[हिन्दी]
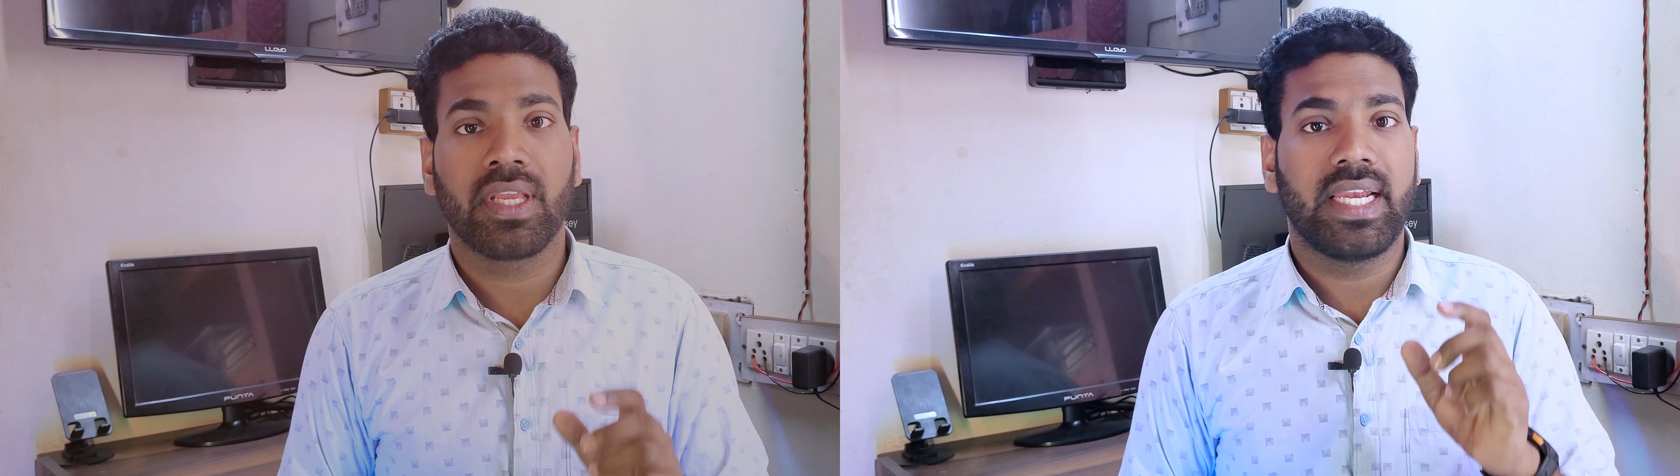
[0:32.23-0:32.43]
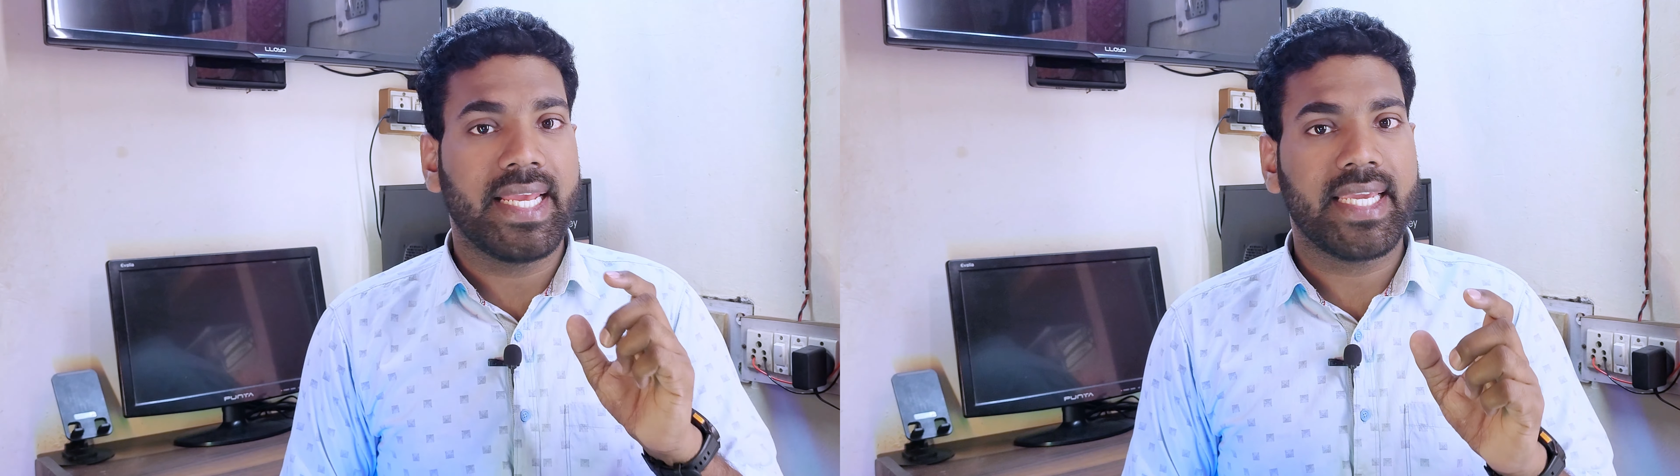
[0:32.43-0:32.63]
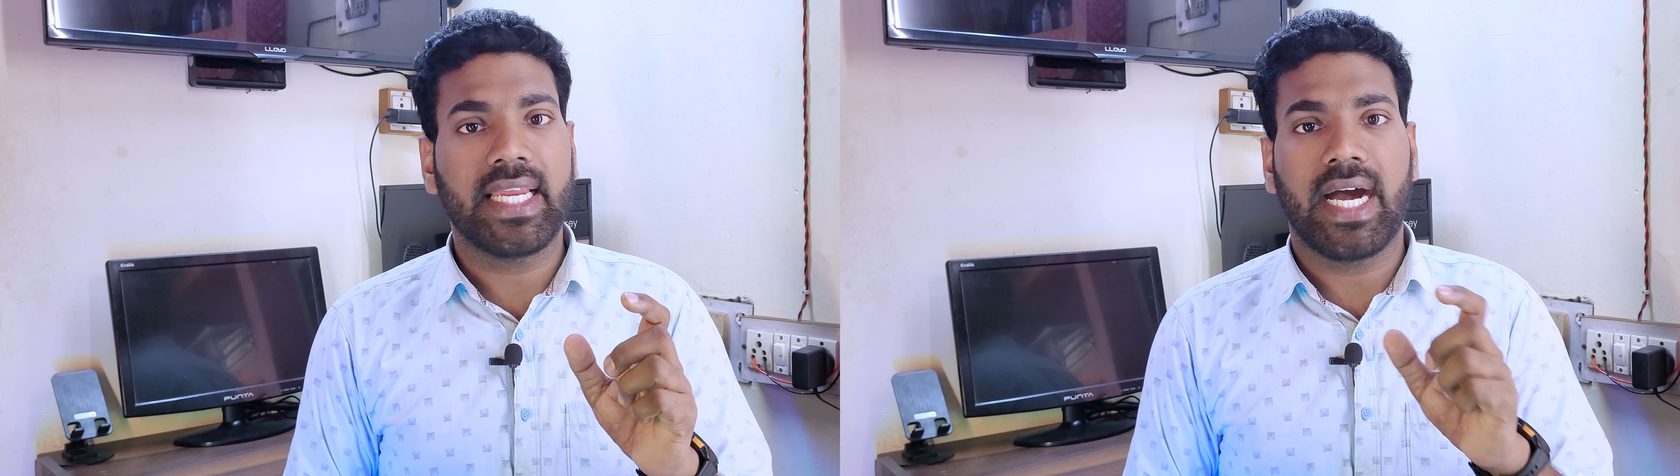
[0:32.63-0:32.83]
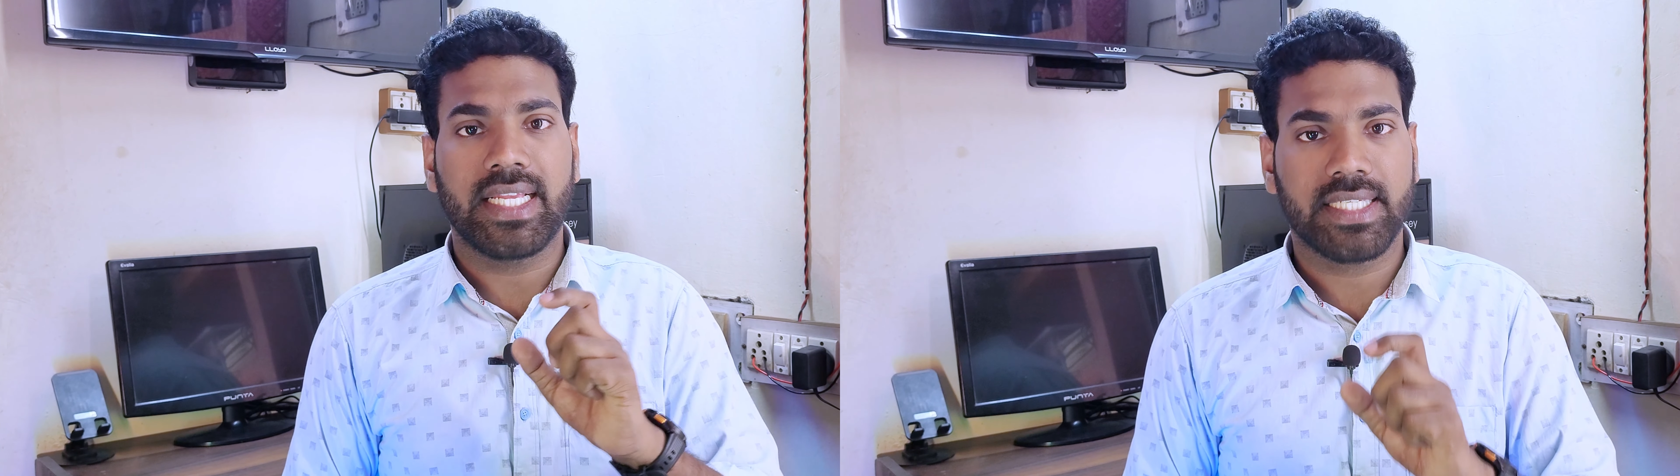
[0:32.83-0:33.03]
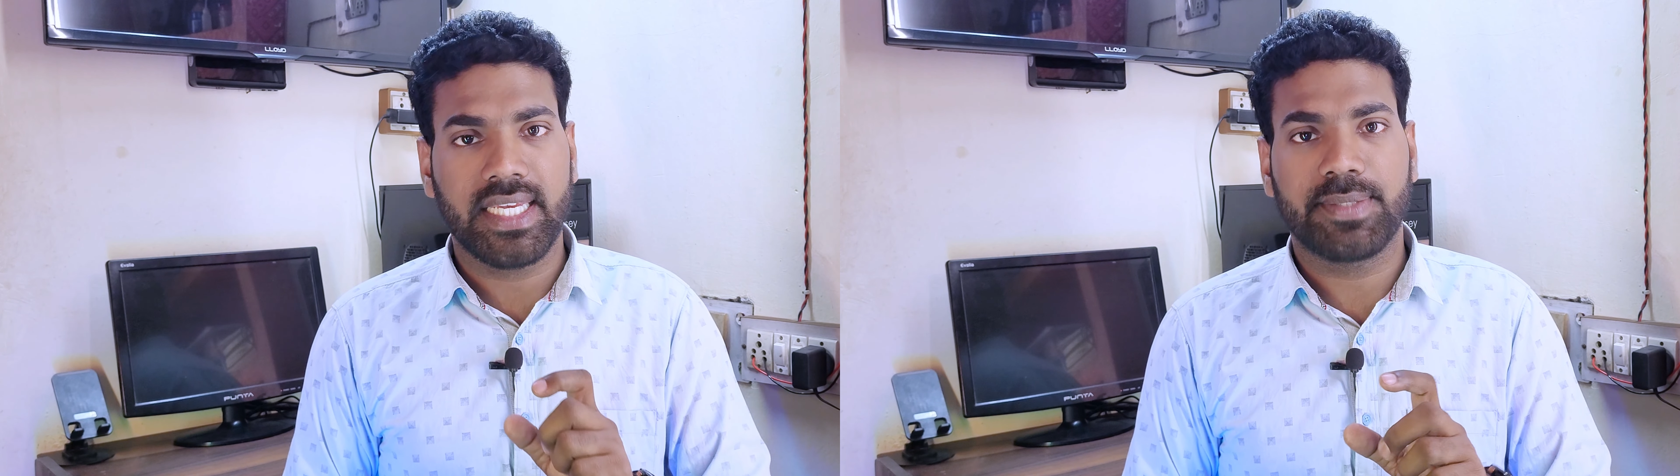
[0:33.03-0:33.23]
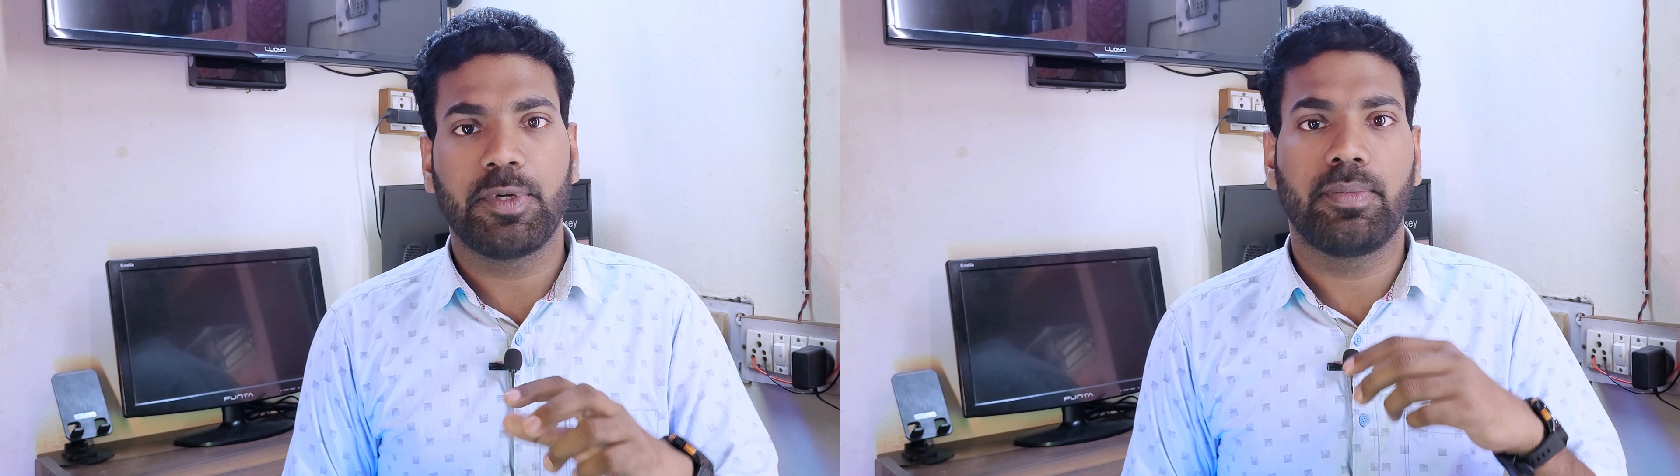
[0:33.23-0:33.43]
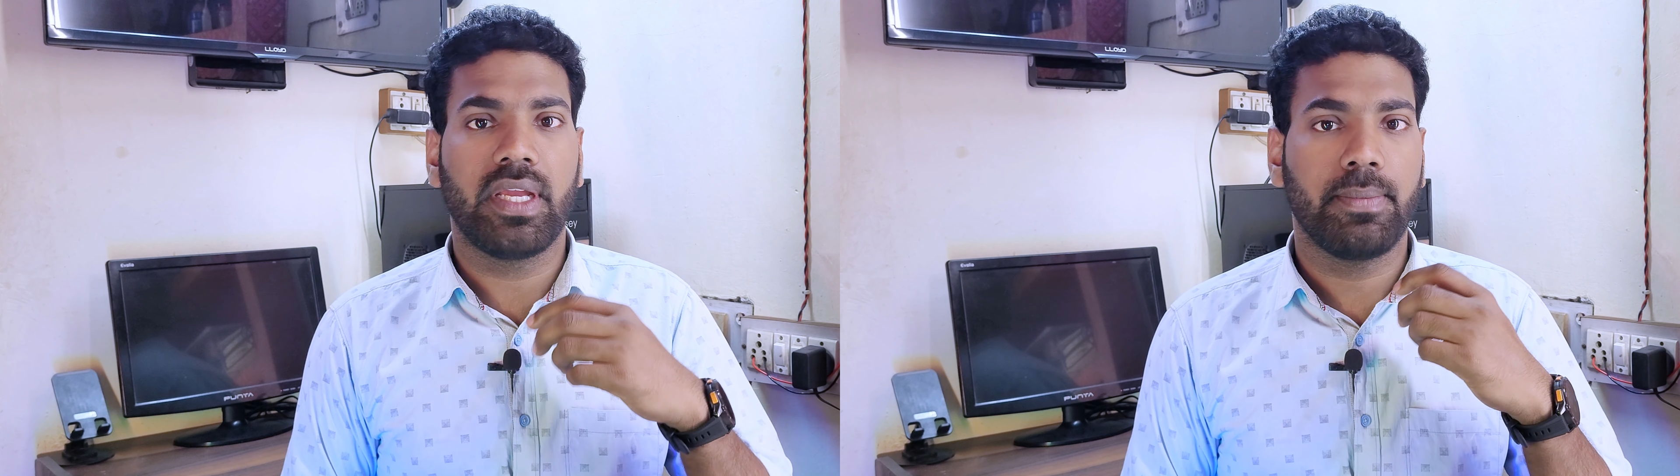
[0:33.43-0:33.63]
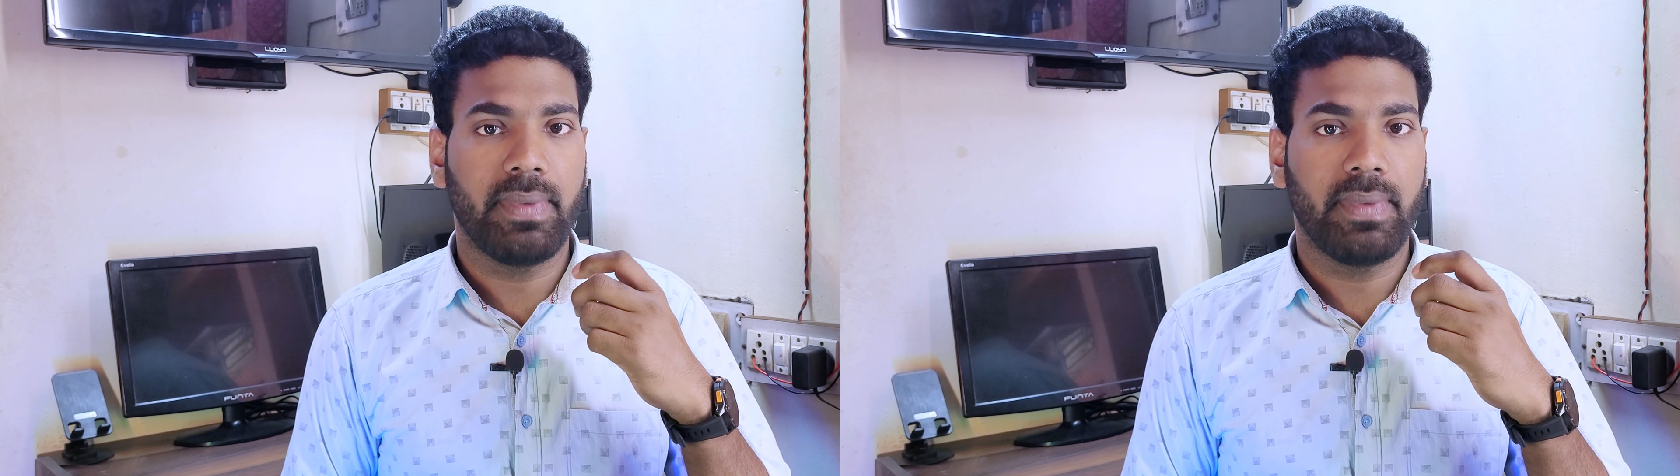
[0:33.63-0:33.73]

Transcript: लेकिन आज के इस वीडियो में